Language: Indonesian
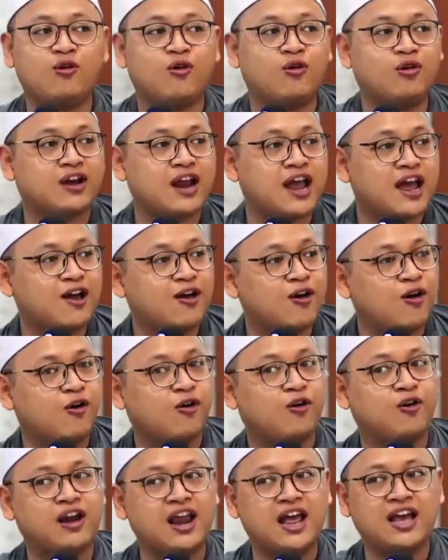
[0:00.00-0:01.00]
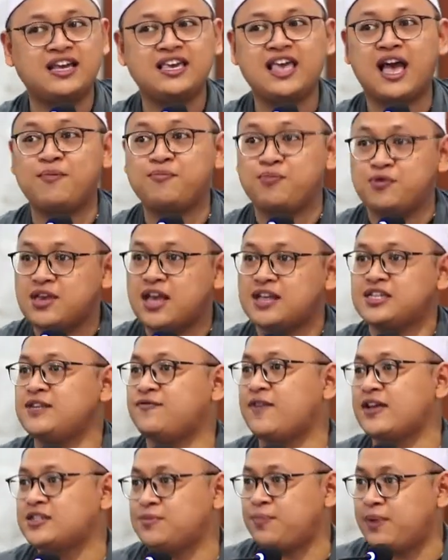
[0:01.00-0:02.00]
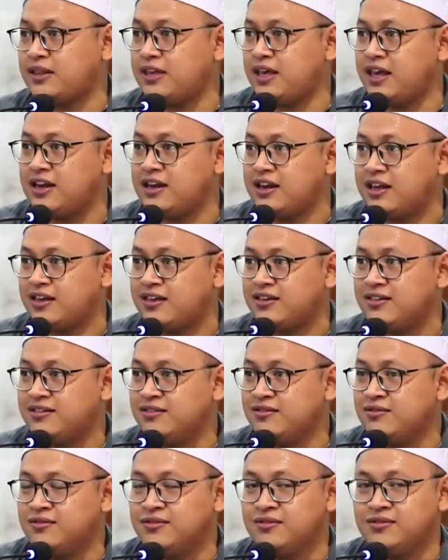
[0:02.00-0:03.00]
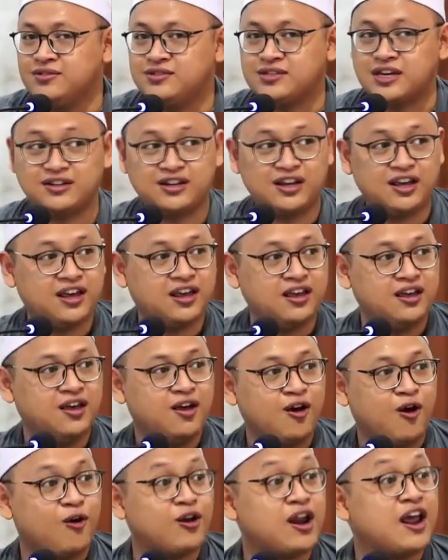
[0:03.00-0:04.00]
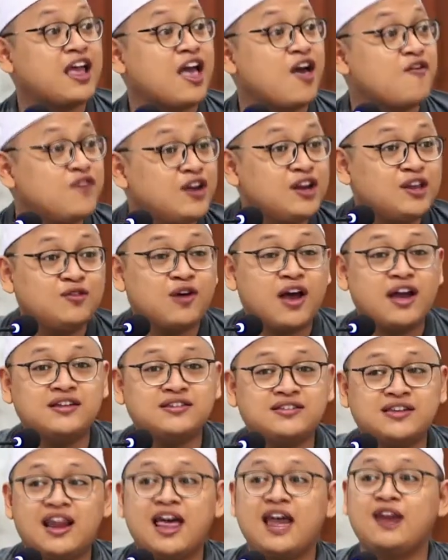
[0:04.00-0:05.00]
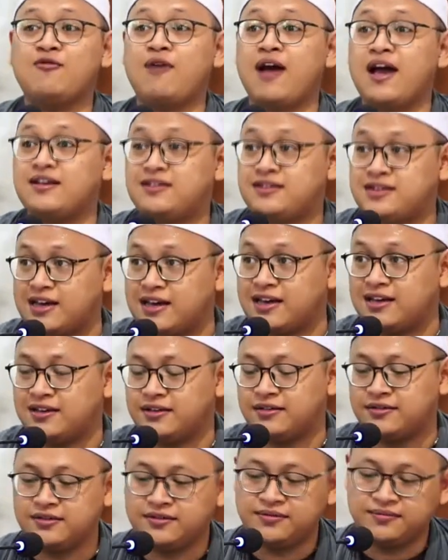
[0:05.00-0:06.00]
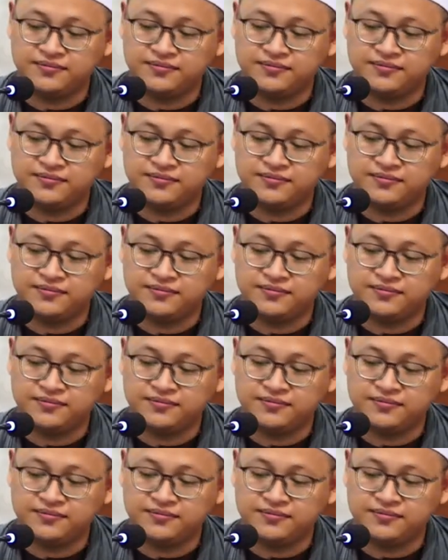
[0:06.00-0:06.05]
orang-orang yang punya sifat seperti ini jadi orang kafir itu kan selalu ada